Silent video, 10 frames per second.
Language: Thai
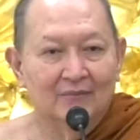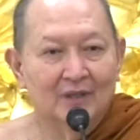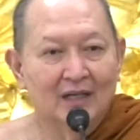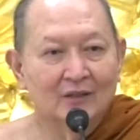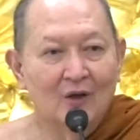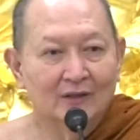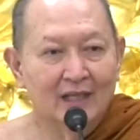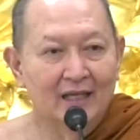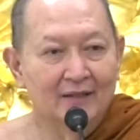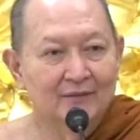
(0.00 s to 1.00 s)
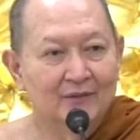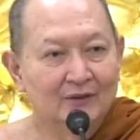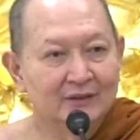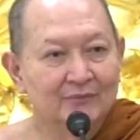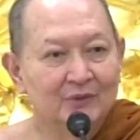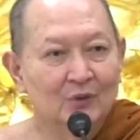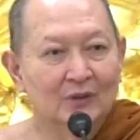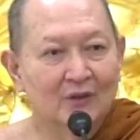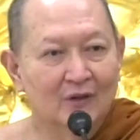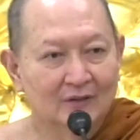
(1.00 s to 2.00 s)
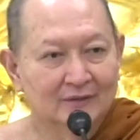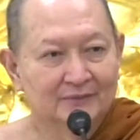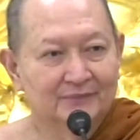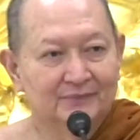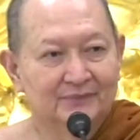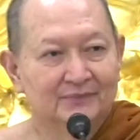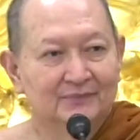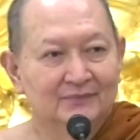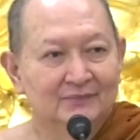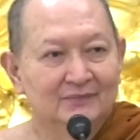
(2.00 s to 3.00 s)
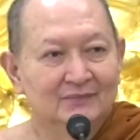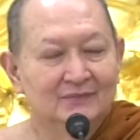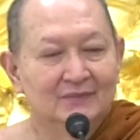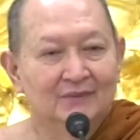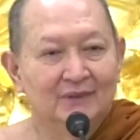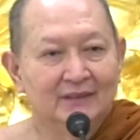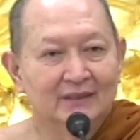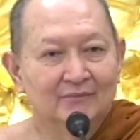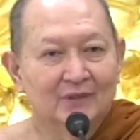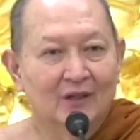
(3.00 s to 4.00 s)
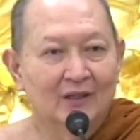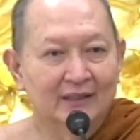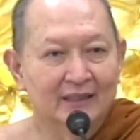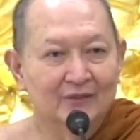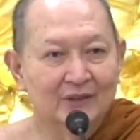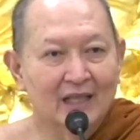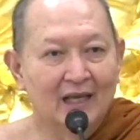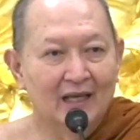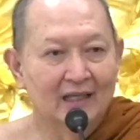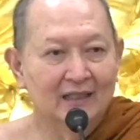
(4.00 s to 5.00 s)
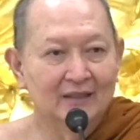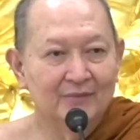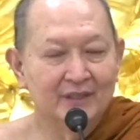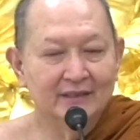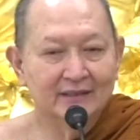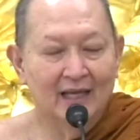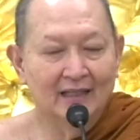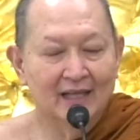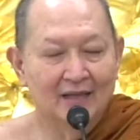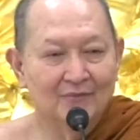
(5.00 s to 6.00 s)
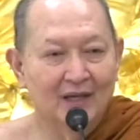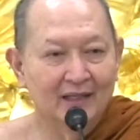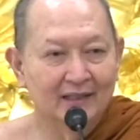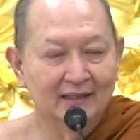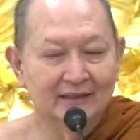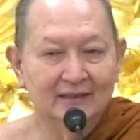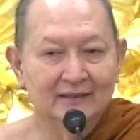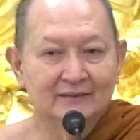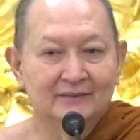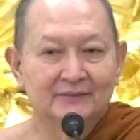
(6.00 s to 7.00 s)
กับข้างนอกได้ เพราะจิมอยู่ข้างนอก มีเชื่อมต่อกับเทวดา กับผีสางนางไม้อะไรเงี้ย